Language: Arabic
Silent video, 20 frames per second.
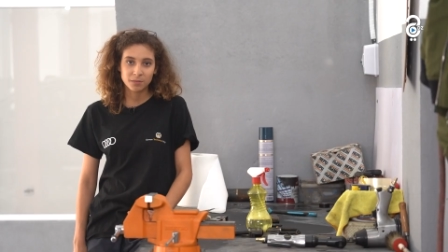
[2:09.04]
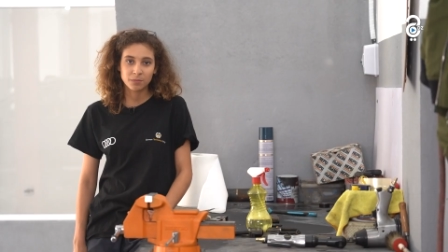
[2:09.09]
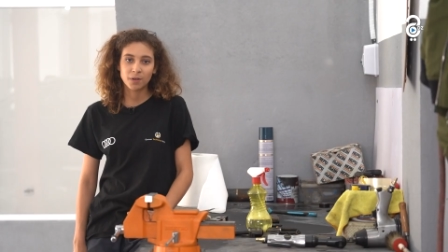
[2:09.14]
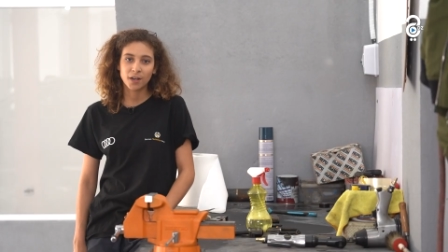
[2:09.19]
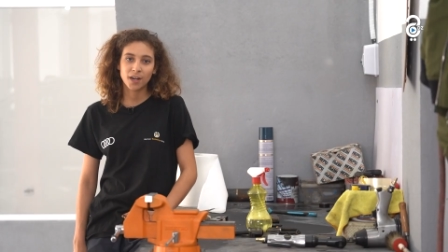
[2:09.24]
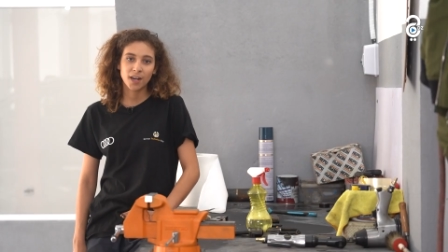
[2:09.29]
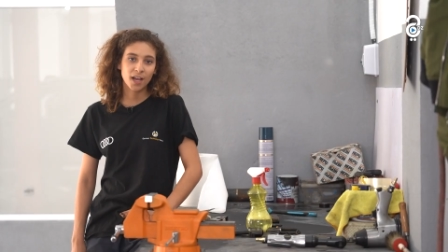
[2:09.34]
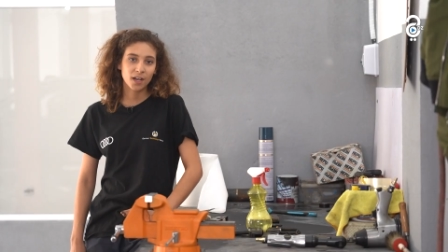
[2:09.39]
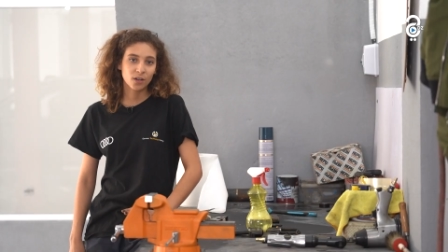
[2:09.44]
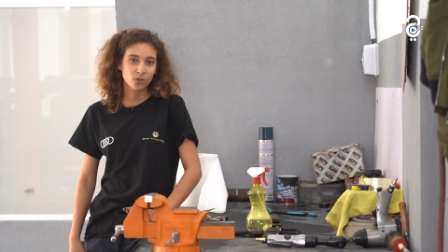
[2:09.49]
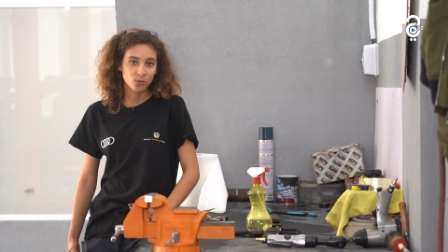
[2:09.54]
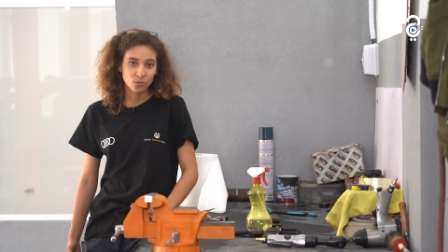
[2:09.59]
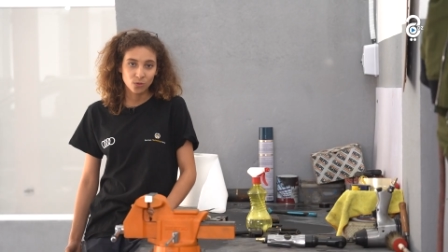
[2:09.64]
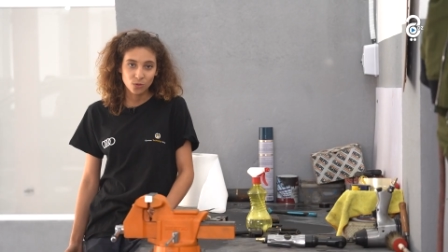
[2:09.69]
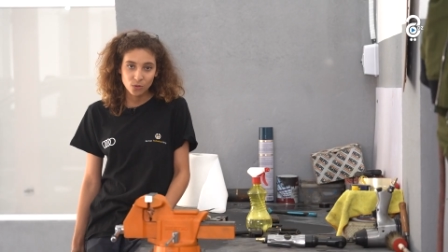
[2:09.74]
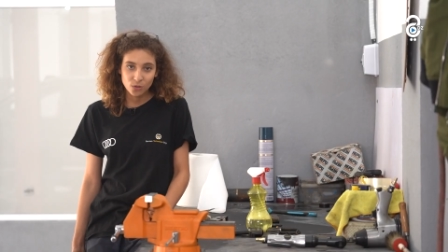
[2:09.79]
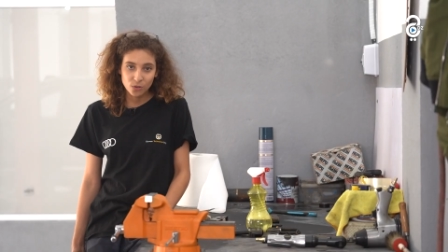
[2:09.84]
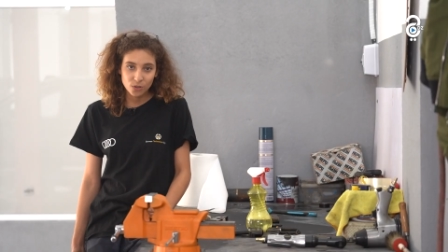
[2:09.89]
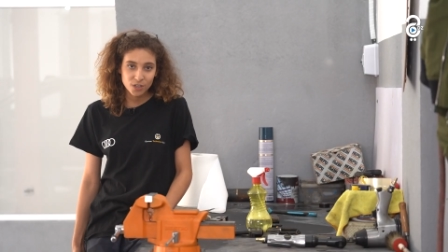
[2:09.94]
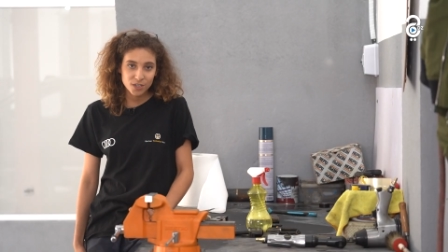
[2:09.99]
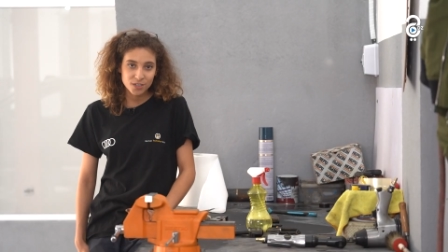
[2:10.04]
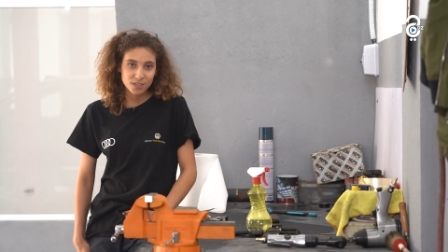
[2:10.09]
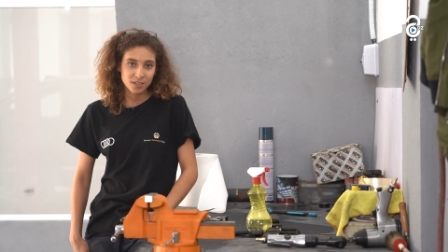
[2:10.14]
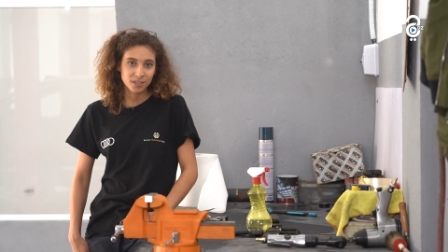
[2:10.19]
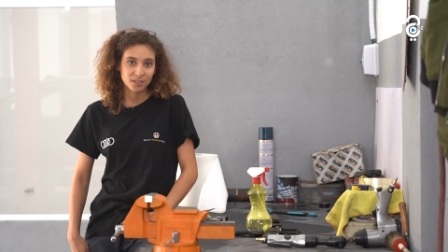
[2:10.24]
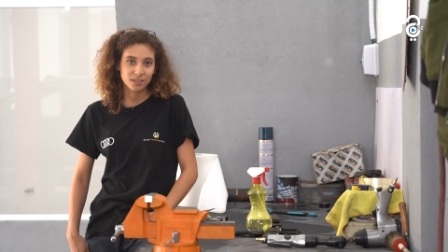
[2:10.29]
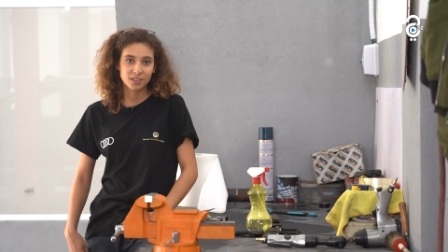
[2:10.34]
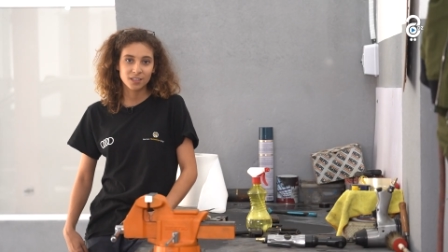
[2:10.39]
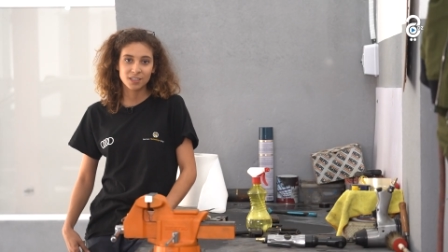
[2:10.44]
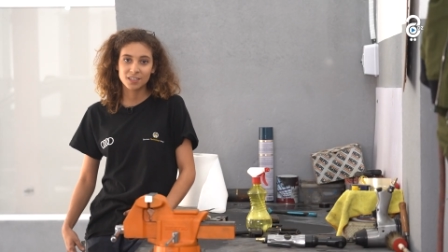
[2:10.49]
La la course,
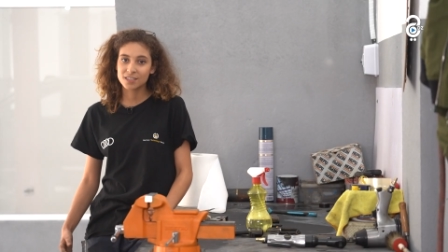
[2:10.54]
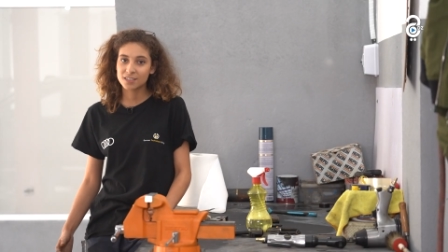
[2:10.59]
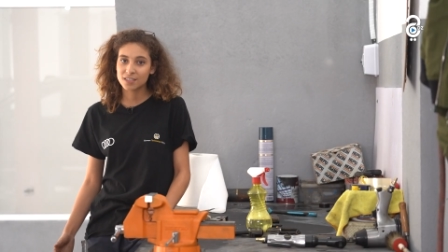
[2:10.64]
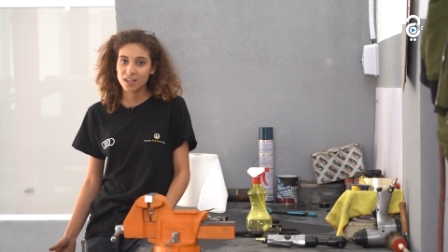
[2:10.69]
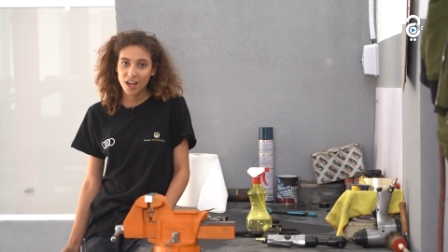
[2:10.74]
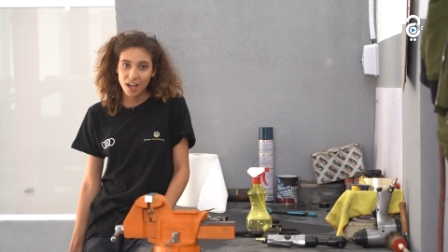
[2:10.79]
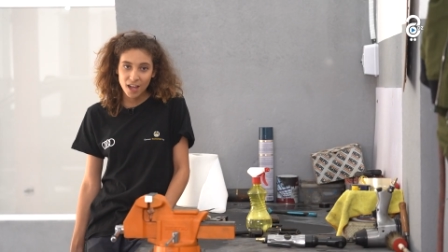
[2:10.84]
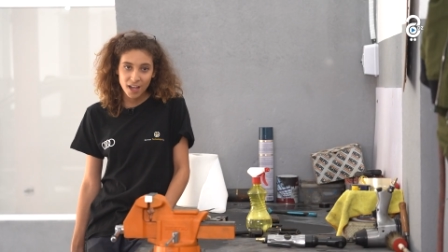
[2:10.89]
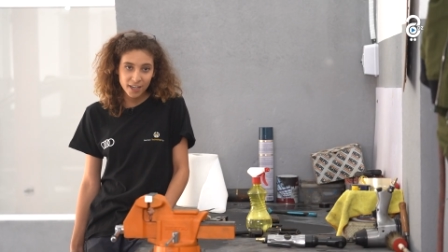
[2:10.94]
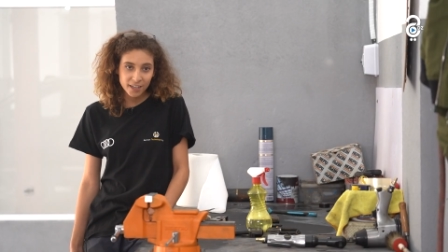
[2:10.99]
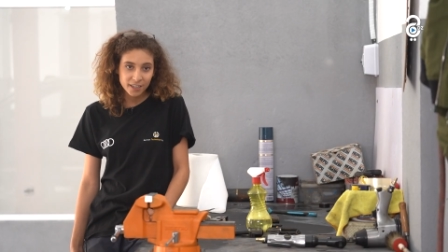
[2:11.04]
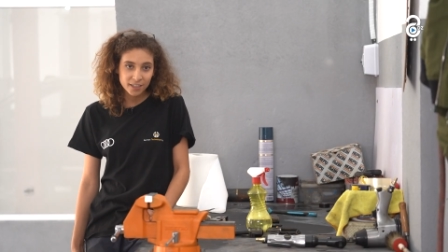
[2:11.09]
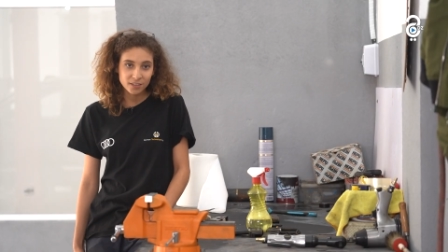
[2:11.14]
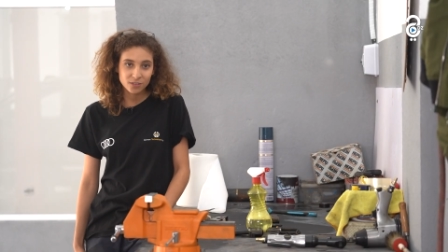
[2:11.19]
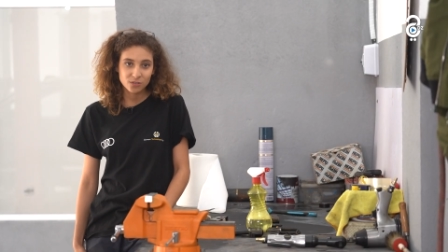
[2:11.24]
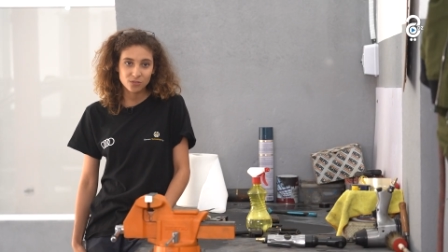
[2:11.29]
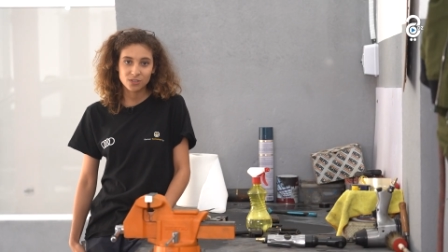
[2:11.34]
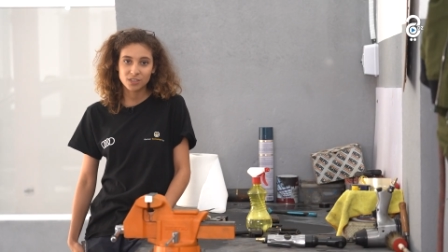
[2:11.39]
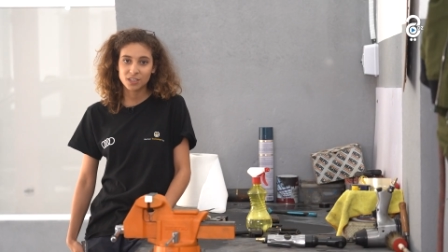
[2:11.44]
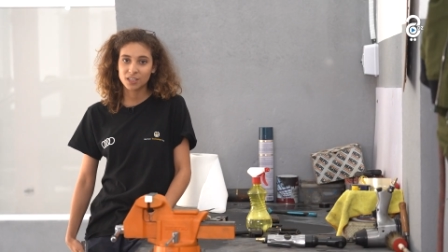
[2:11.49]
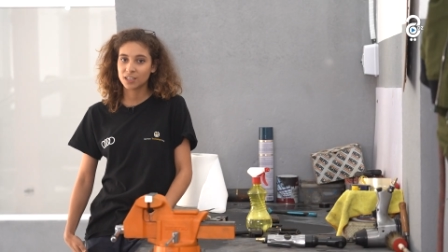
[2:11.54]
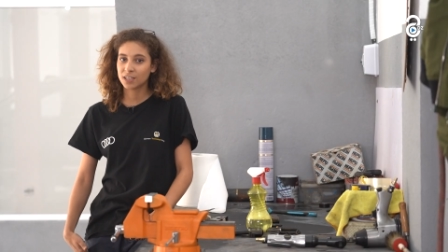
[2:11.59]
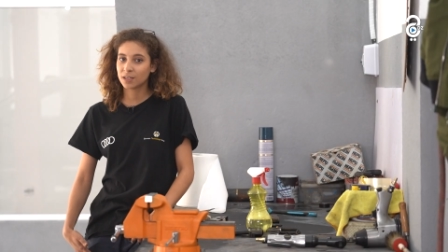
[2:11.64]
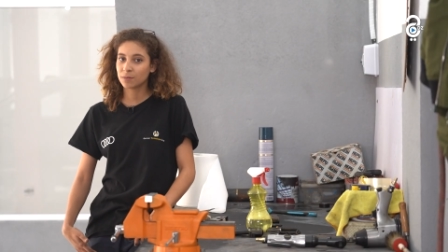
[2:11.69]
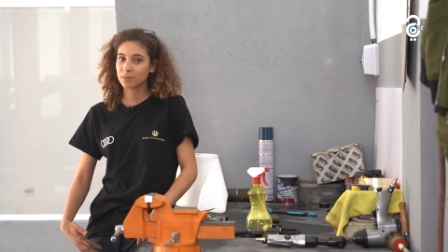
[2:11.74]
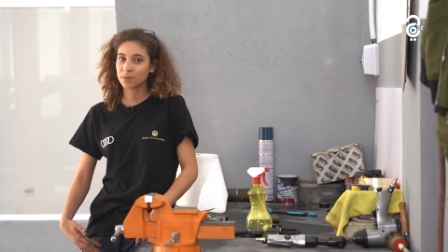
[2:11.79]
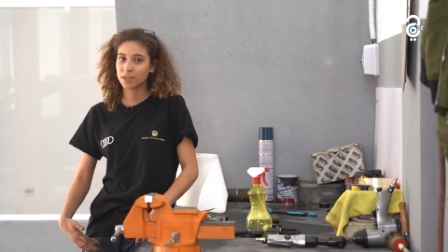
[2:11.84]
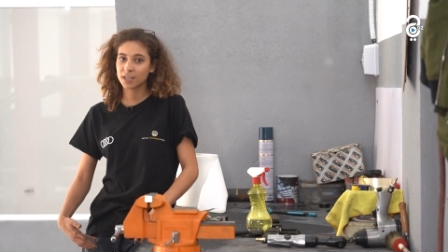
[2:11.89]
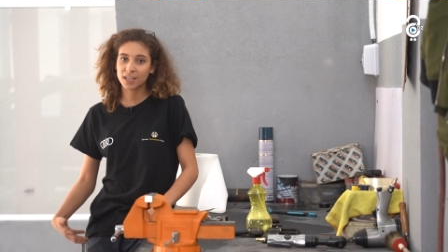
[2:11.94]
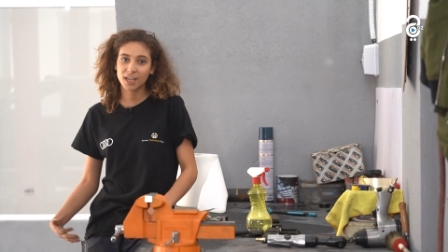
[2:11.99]
le design, tout ce qui est
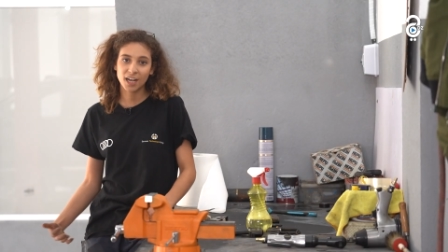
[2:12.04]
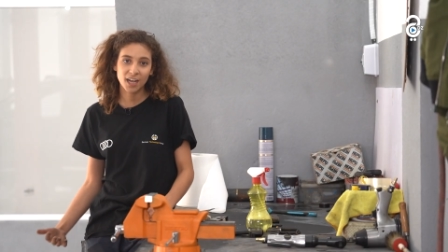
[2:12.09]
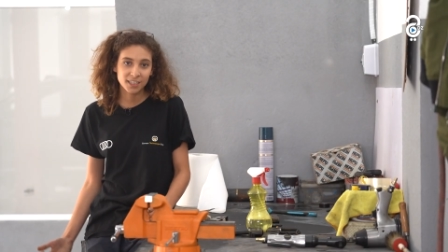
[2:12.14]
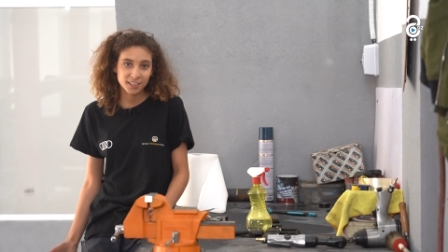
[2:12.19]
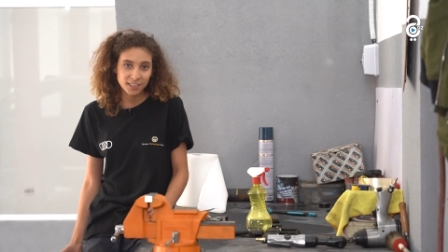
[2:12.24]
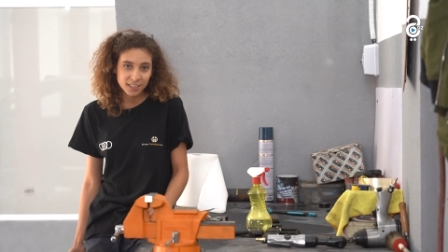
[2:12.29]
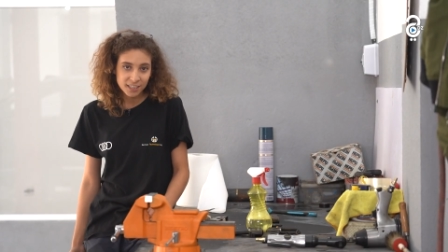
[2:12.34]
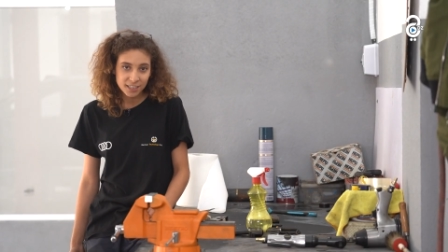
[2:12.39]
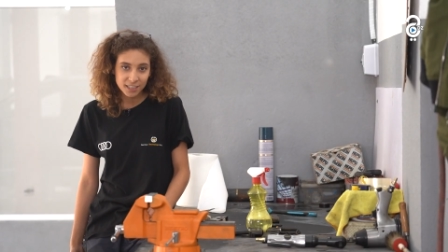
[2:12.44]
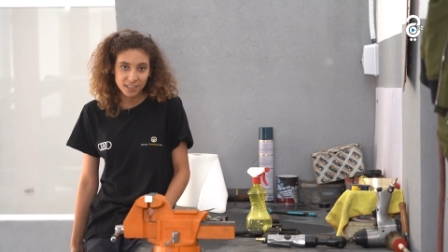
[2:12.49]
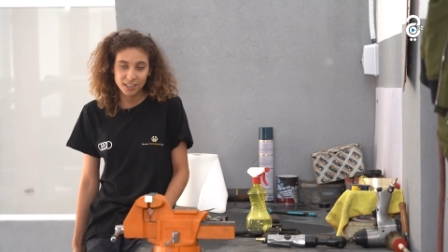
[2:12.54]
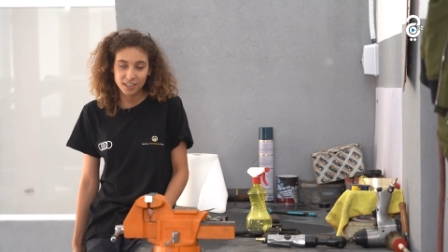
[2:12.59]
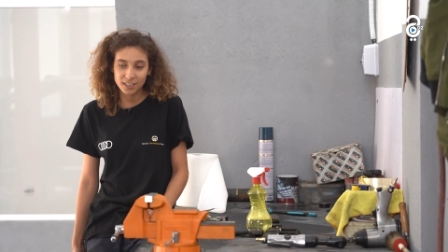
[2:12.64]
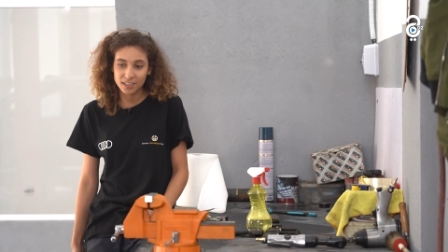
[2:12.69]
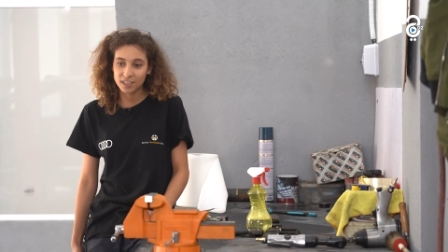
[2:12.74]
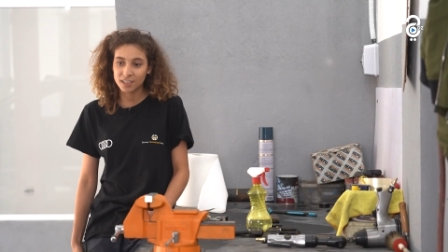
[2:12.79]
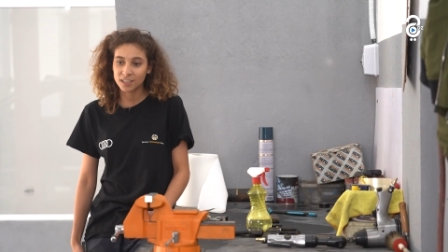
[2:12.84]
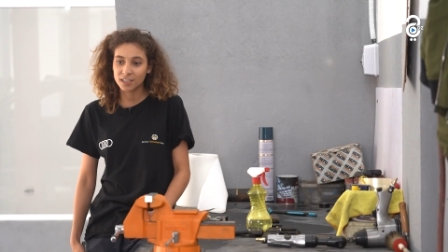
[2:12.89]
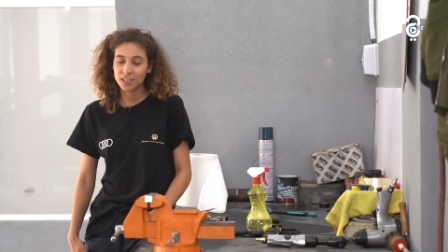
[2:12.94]
mécanique,